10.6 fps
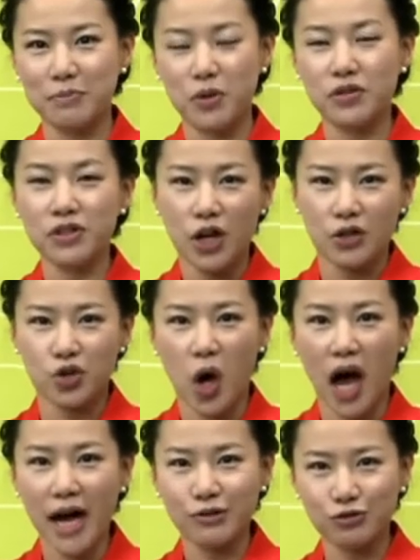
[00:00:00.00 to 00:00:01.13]
표현은
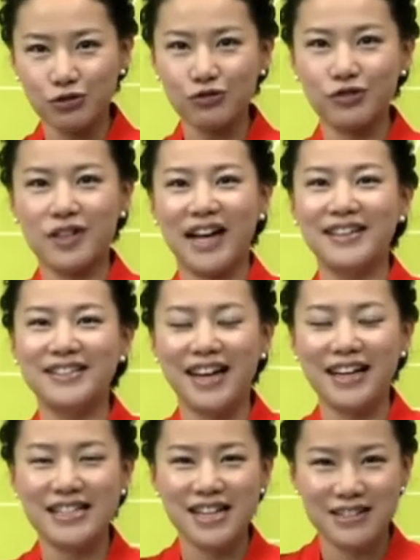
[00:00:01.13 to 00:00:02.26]
좌우라는
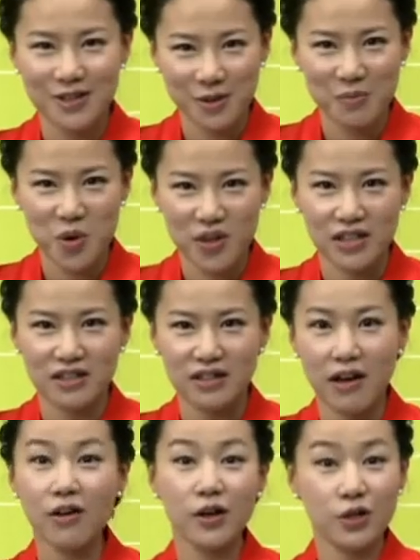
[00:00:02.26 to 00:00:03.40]
한자를 써서
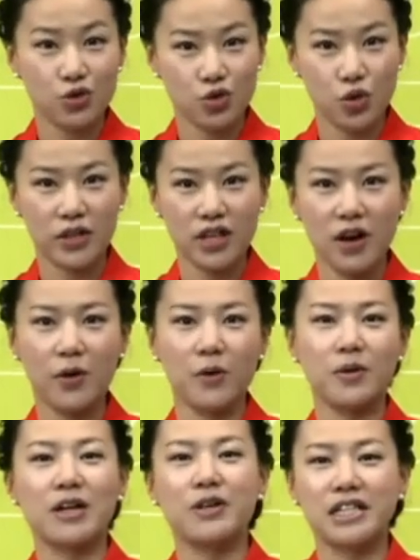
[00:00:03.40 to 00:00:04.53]

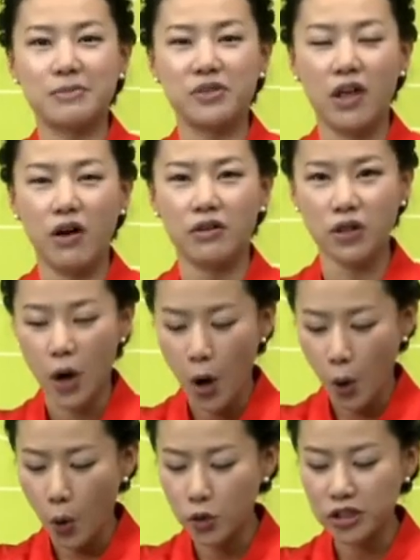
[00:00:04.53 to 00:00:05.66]
표현하는데요.左右라고 하시면 돼요. 그래서
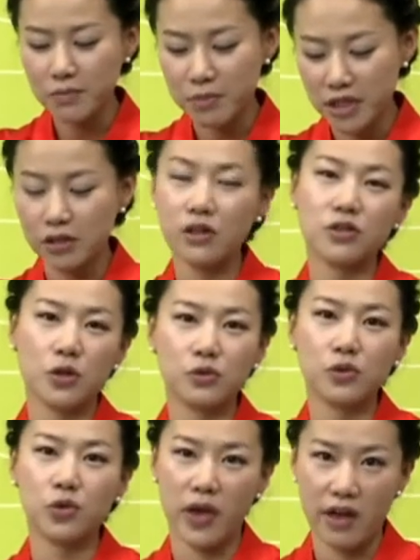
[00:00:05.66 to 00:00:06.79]
5 0터
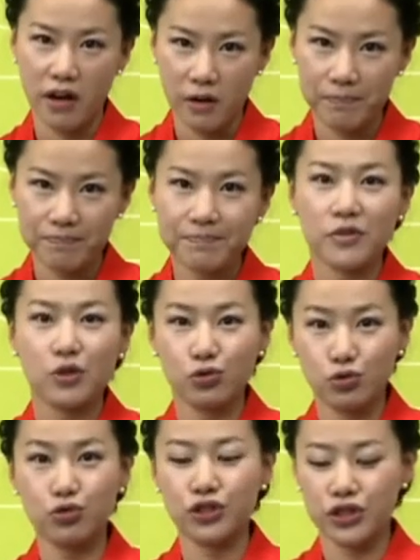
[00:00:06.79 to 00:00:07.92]
정도 돼요.
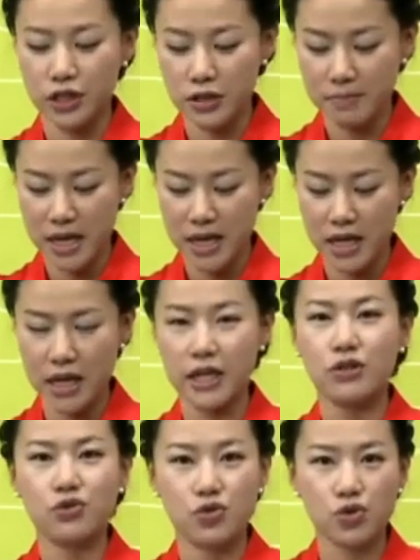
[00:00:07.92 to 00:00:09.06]
50미
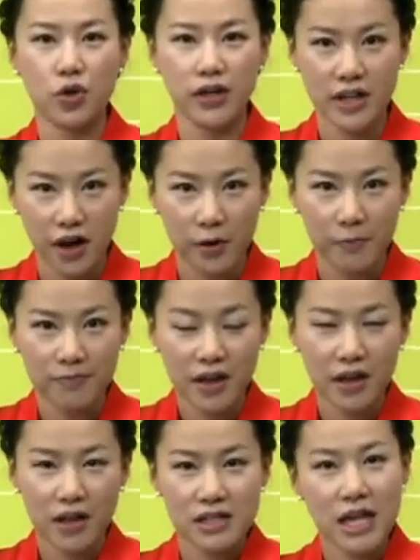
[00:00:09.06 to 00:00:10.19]
左右.3
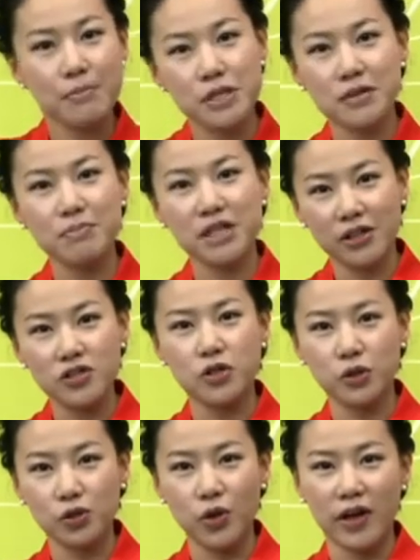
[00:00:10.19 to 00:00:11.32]
0터
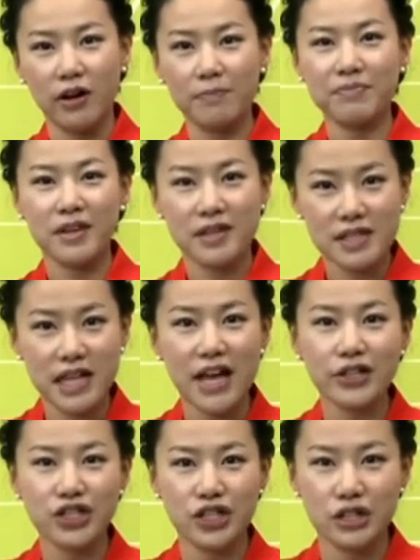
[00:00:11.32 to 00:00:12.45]
정도 돼요.
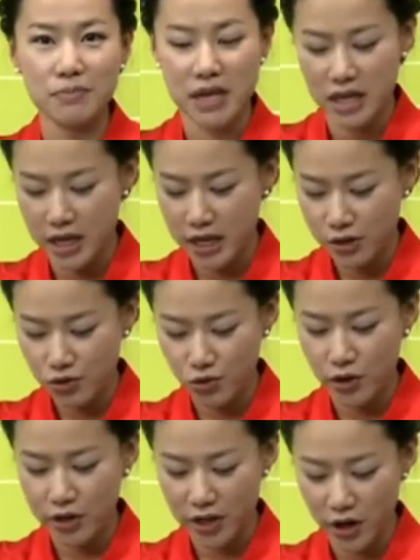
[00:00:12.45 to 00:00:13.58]
30미
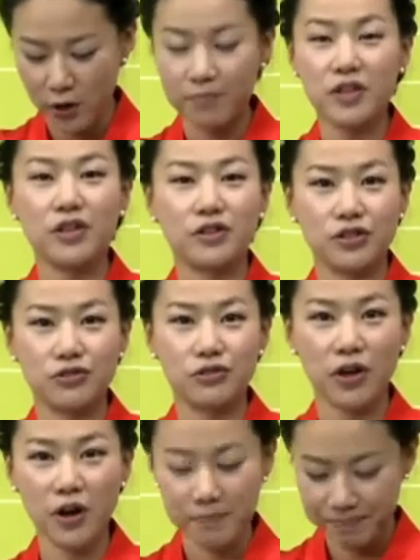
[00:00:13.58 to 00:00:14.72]
左右 이런
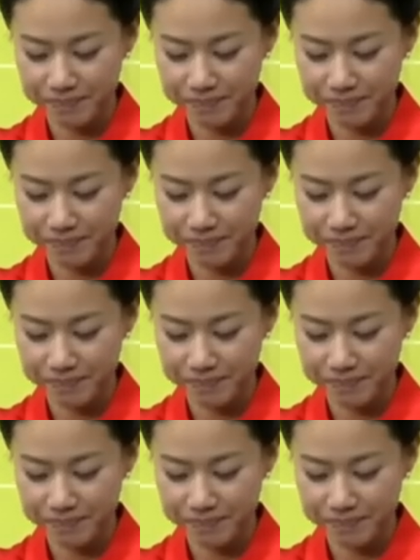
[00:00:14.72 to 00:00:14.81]
식으로요.